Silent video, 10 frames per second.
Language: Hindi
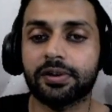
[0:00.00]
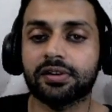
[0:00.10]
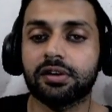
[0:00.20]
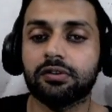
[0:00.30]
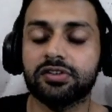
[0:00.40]

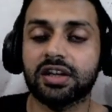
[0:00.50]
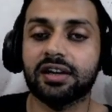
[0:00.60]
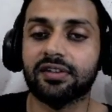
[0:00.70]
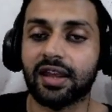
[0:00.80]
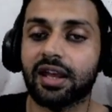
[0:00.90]
परसेंट ऑफ
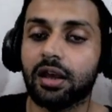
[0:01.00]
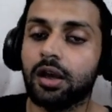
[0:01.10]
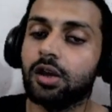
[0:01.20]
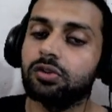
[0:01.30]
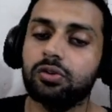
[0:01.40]
शेयर्स
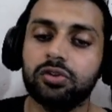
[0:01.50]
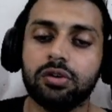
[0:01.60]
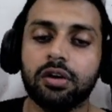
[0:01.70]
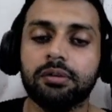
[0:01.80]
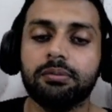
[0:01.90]
हैं तो उस
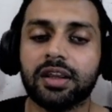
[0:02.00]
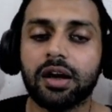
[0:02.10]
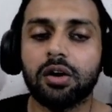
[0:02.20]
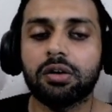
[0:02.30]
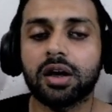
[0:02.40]
कॉइन में
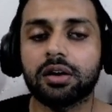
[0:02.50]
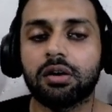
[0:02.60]
क्या होगा